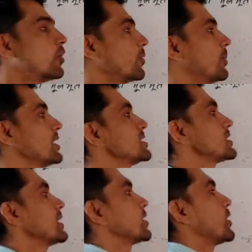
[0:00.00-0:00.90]
और भाज्य
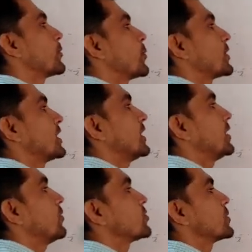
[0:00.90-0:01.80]
संख्या तो आपको पता ही
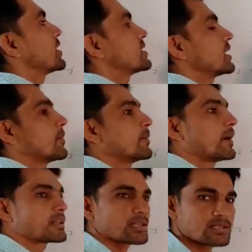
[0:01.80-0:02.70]
है उसमें किसी का भी
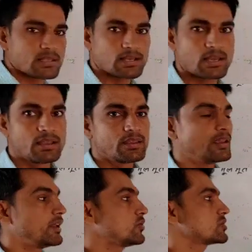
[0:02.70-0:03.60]
भाग जा सकता है
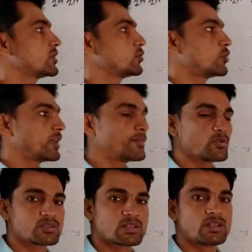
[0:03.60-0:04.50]
यानी उसके टुकड़े भी
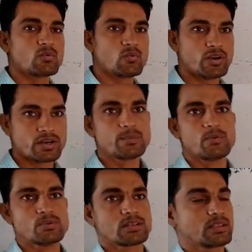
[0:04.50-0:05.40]
हो सकते हैं
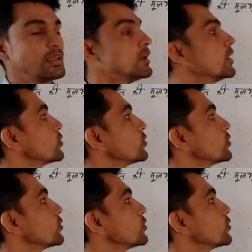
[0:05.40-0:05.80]
गुणनखंड भी हो सकते हैं